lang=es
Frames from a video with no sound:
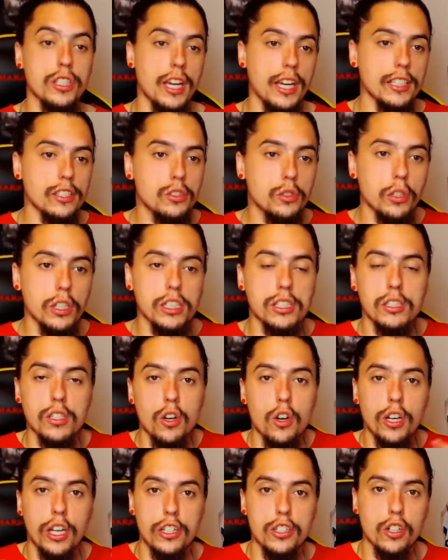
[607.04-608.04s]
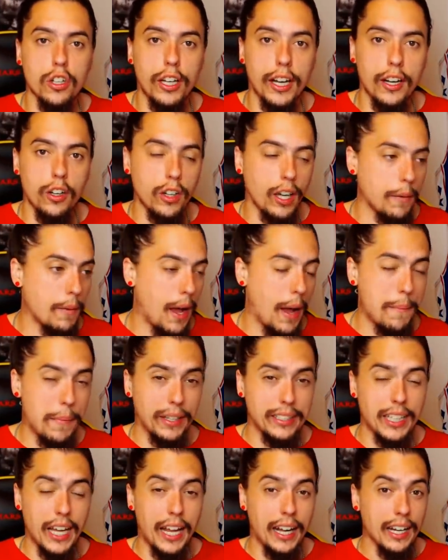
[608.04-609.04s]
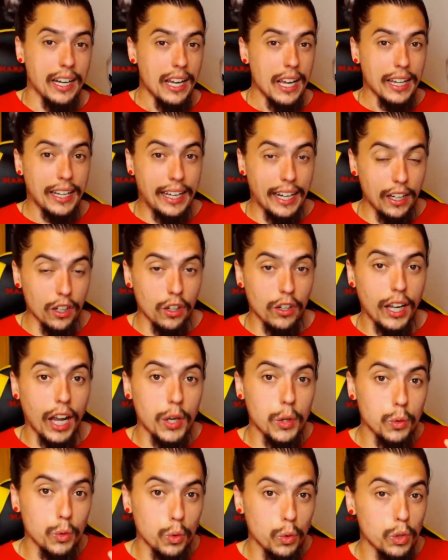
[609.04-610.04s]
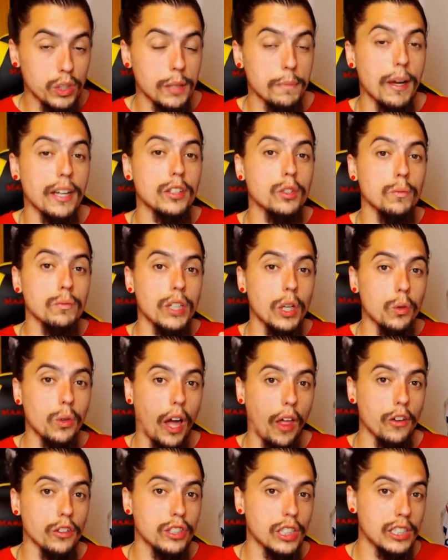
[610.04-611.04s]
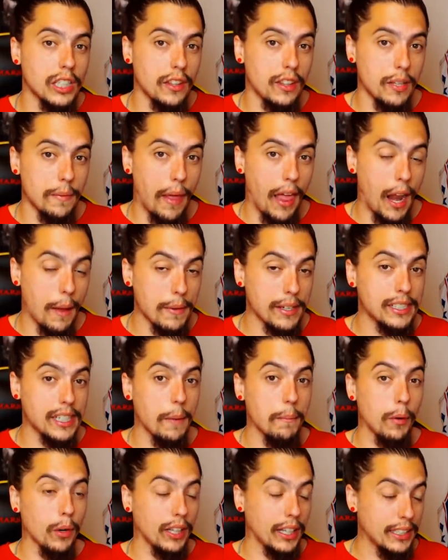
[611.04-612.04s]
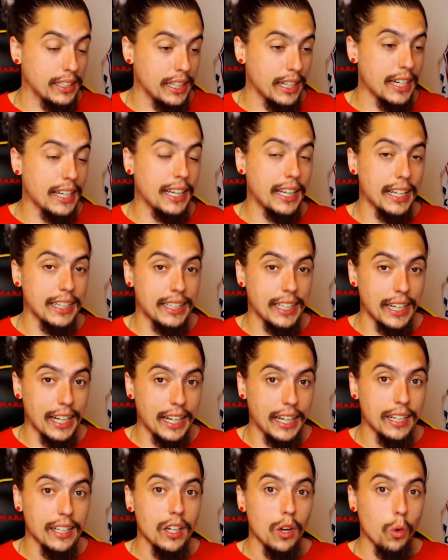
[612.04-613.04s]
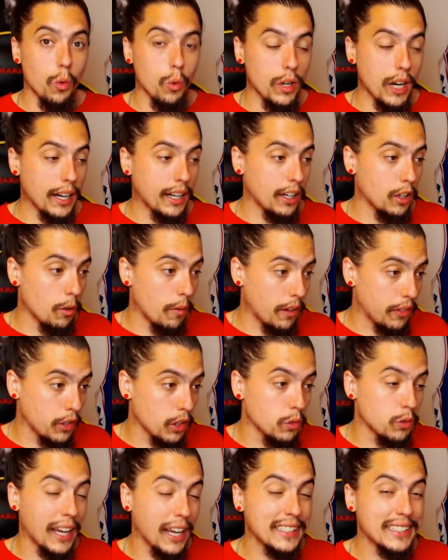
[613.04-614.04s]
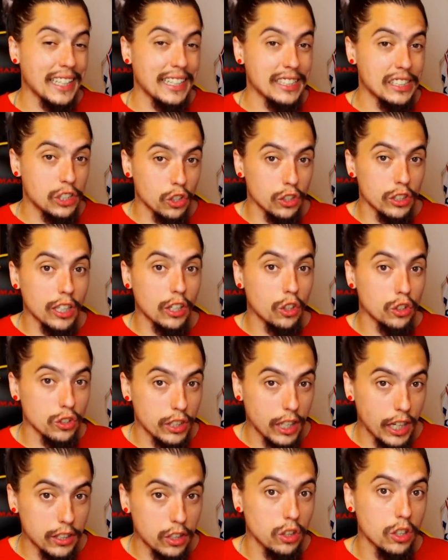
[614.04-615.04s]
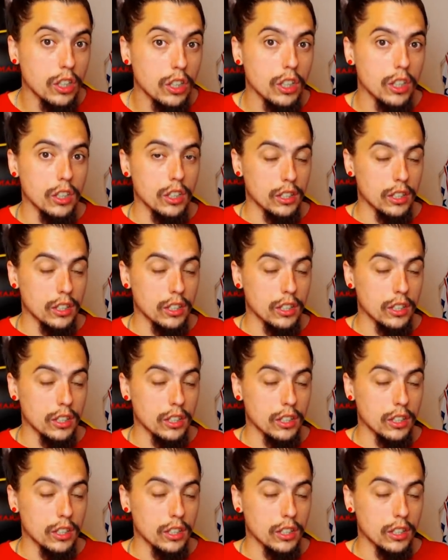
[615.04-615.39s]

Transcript: Oye, esto es lo que yo creo que va a pasar. Creo que hay un ultimátum de Luka Doncic encima de la mesa porque tiene que tener una renovación, una extensión de contrato